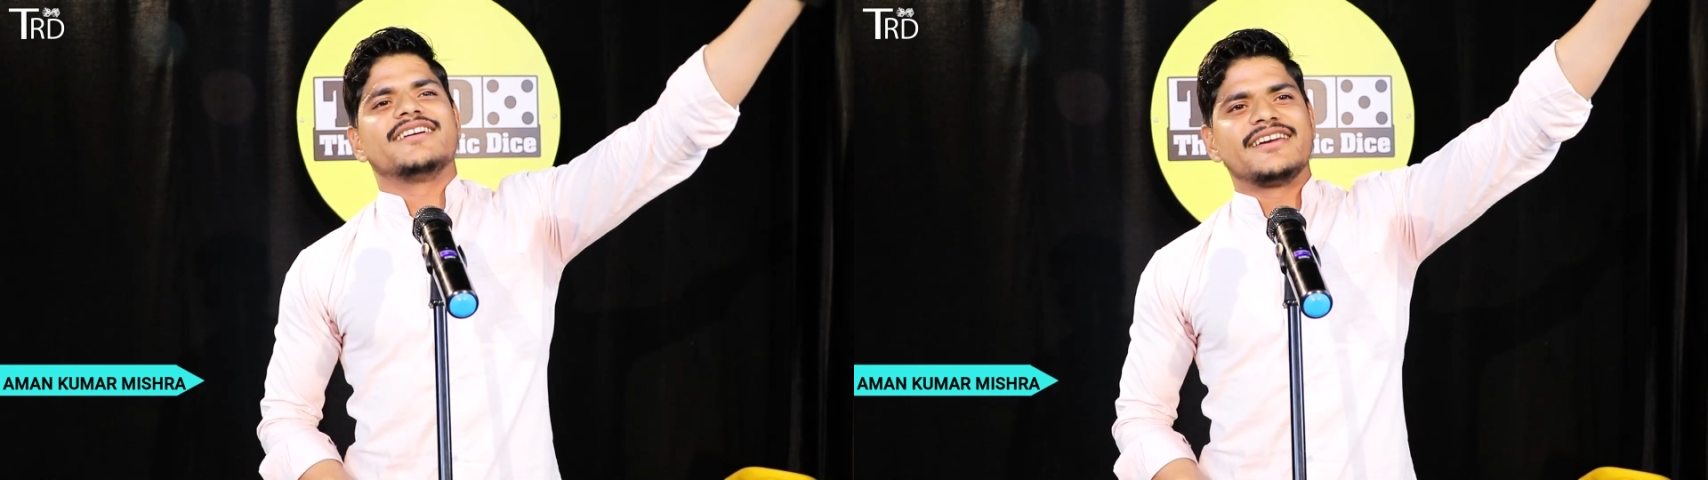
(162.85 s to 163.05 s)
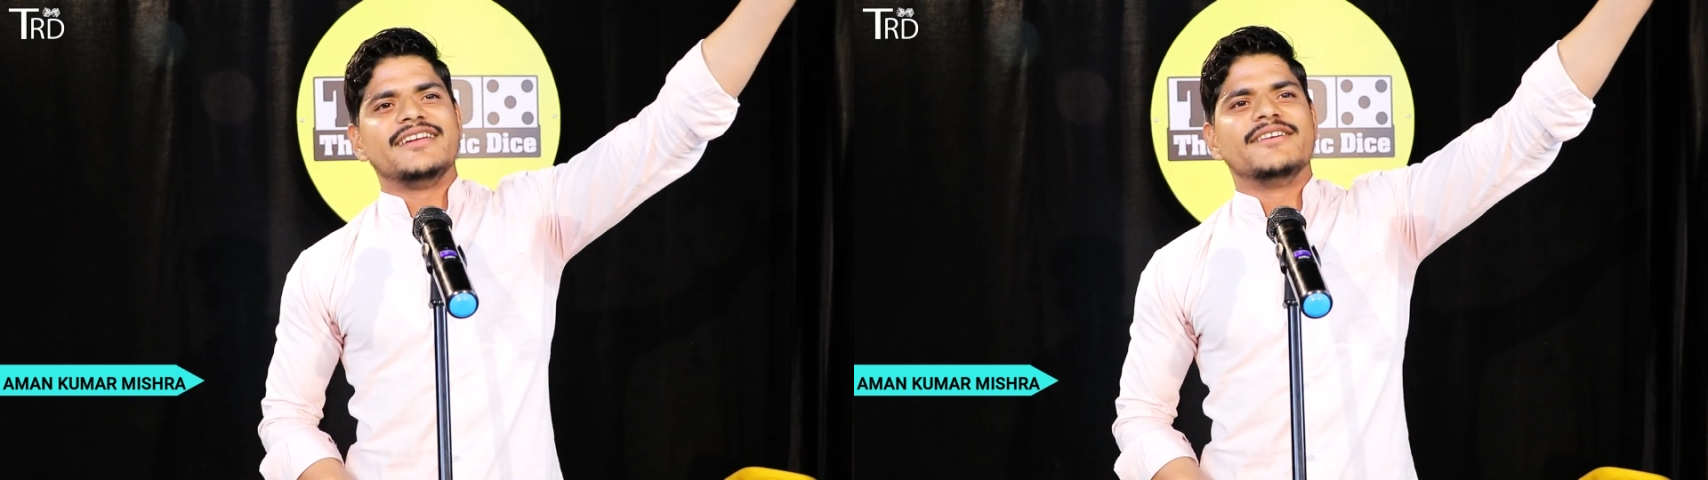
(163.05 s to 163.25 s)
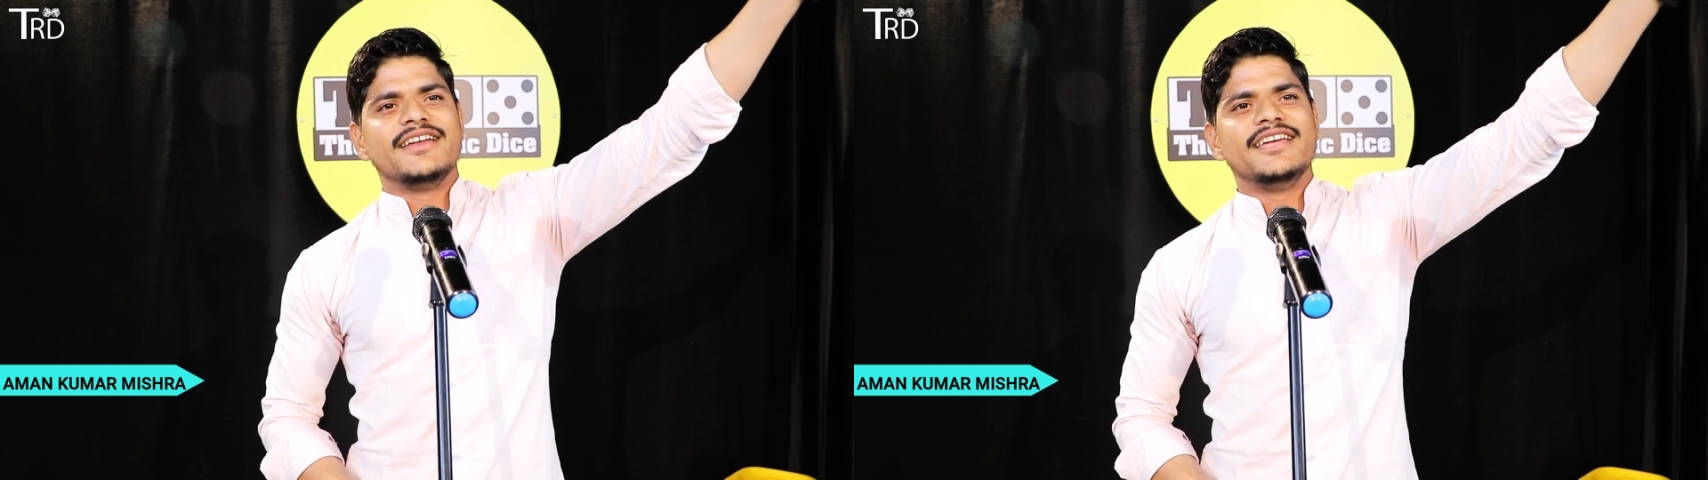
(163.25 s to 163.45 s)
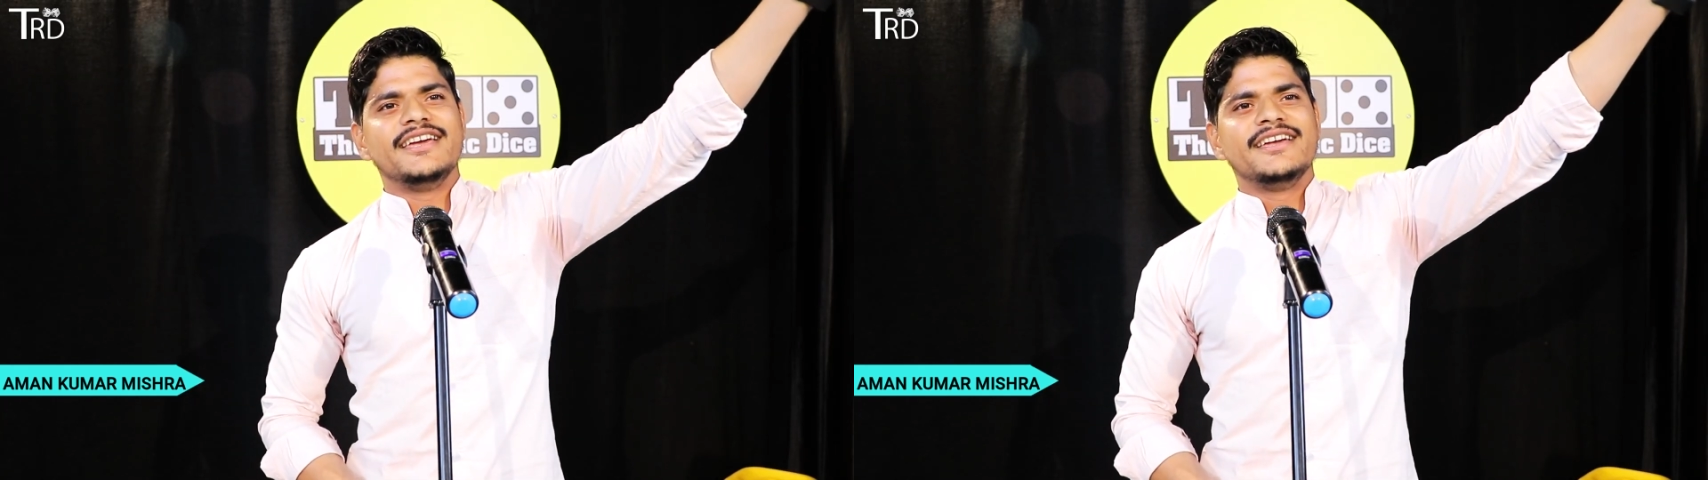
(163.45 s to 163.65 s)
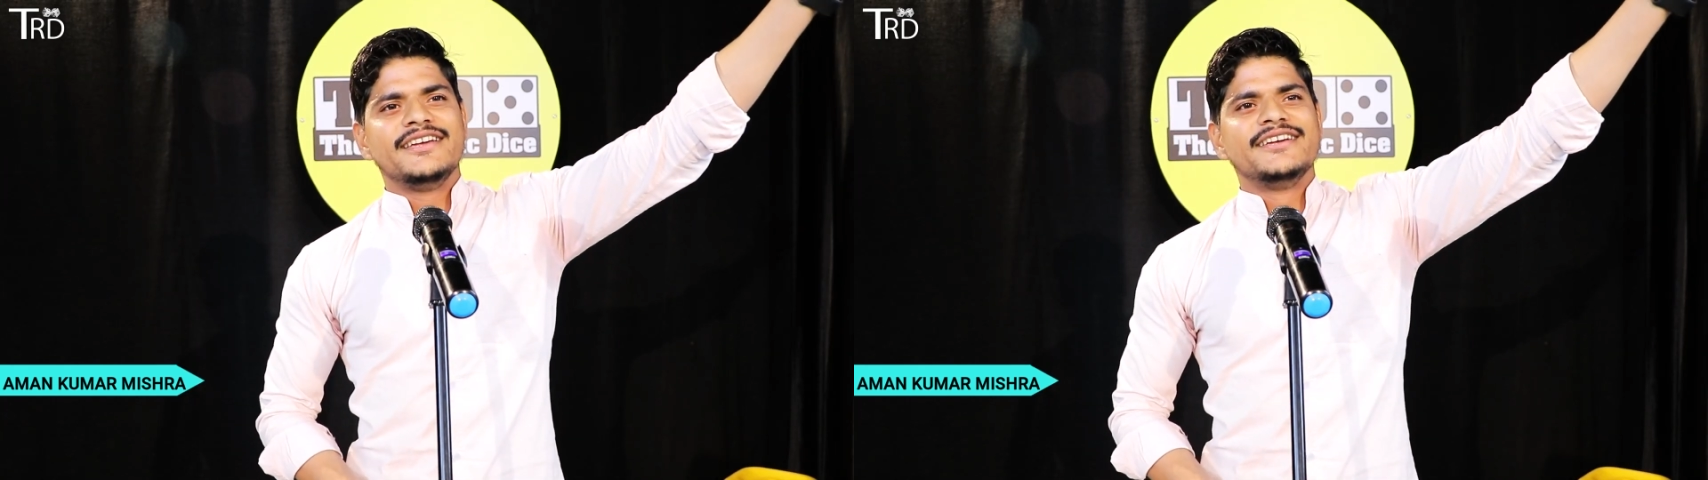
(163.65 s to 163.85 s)
करने
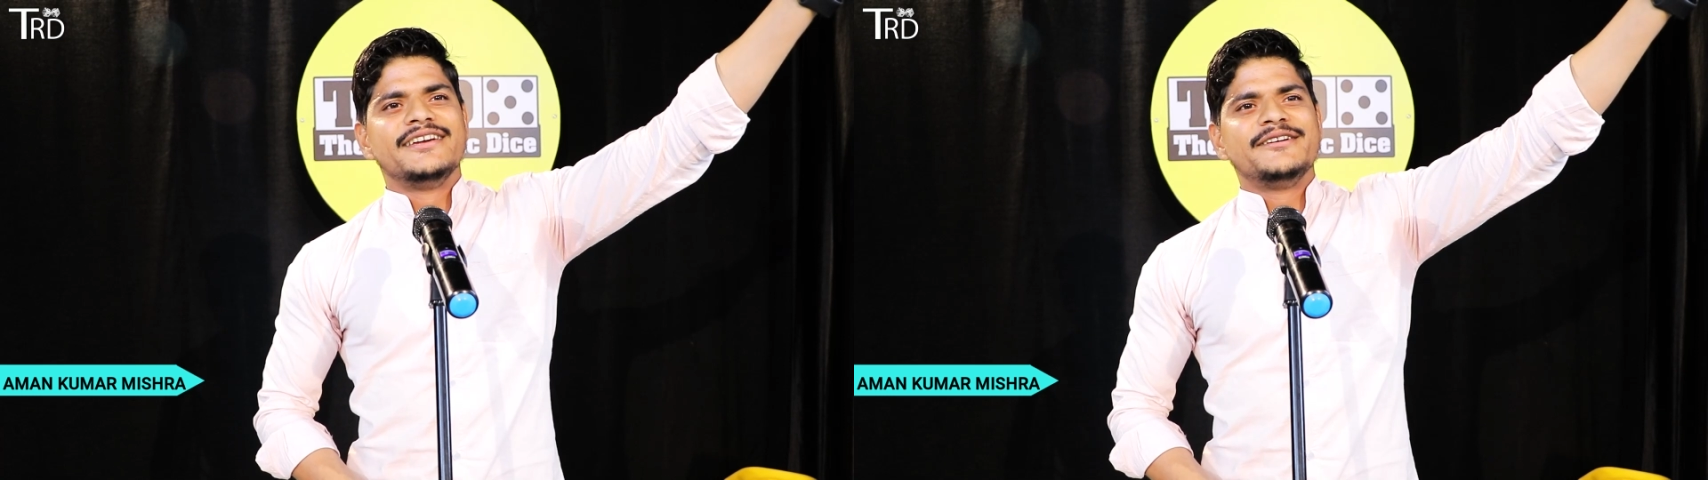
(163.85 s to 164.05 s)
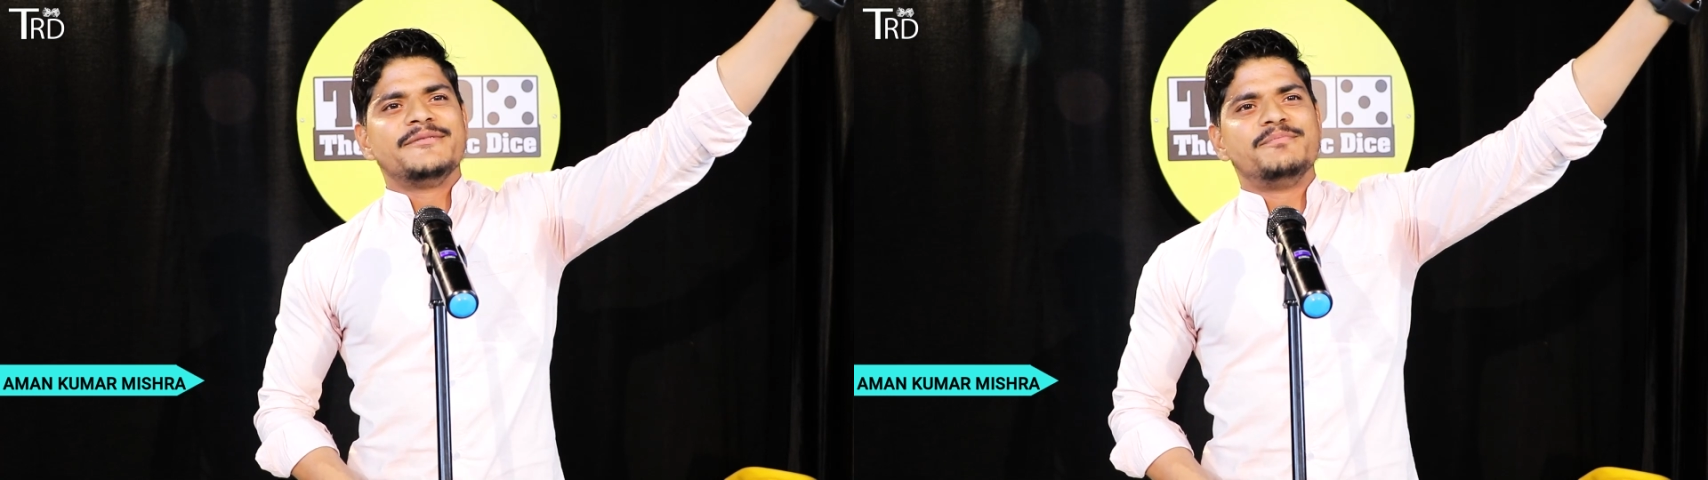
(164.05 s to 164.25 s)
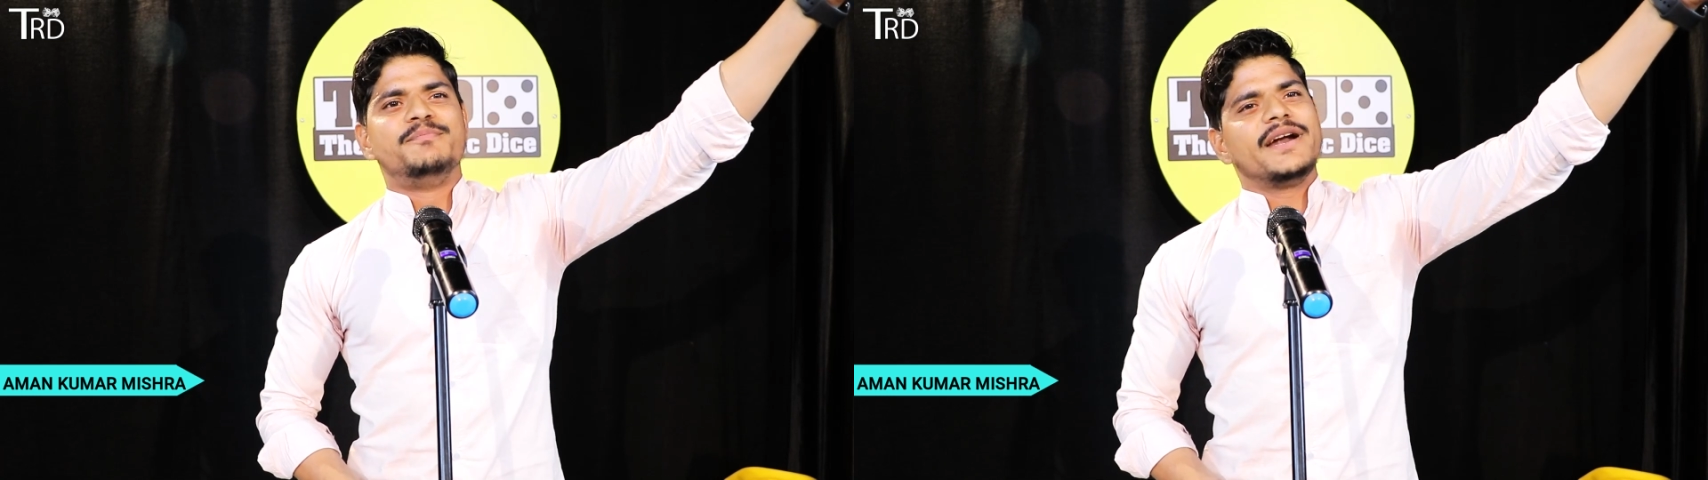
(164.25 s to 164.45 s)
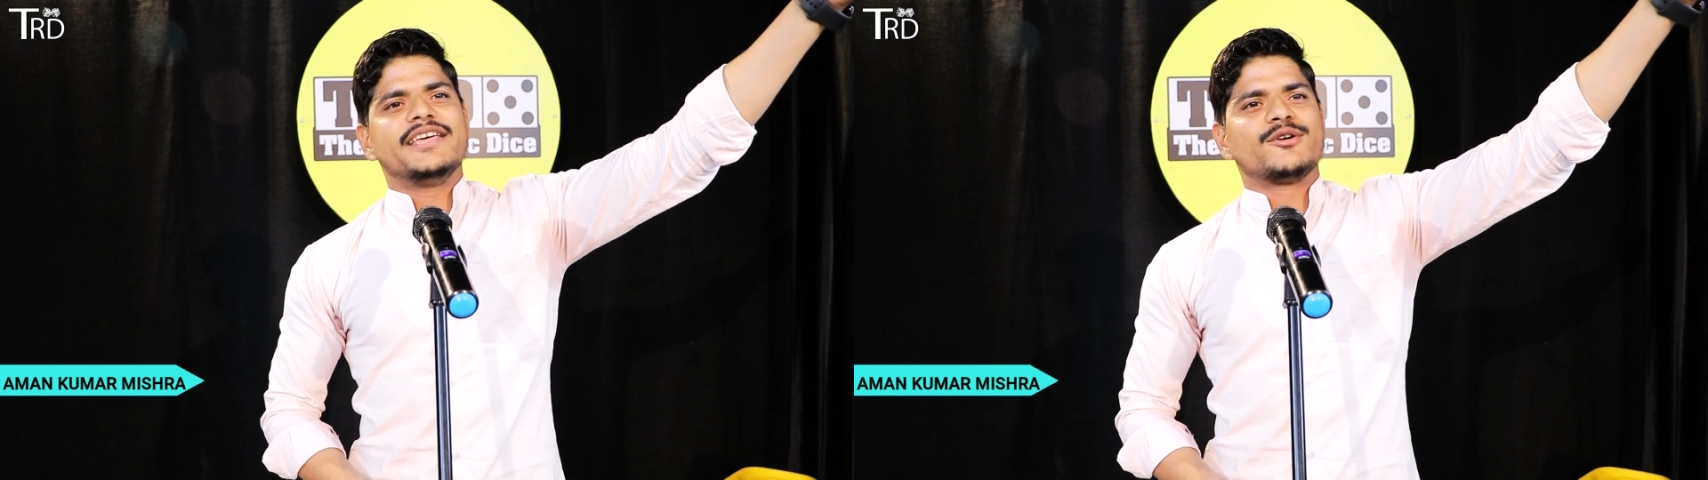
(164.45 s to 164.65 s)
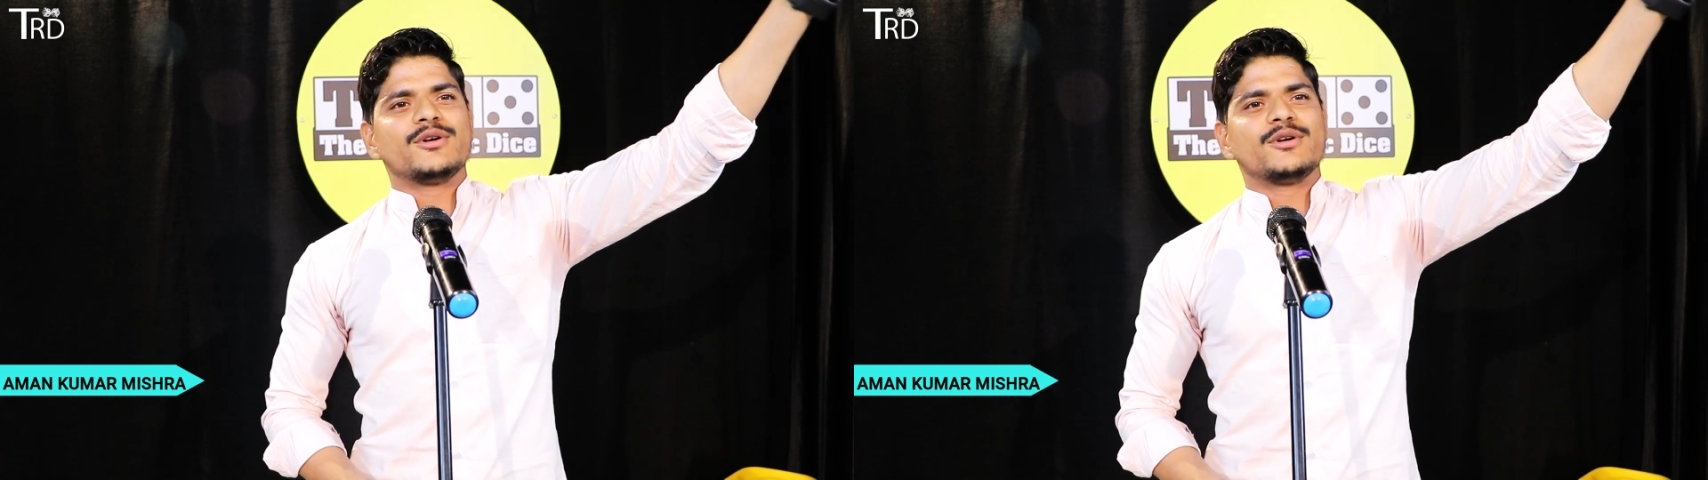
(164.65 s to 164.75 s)
वाले बड़े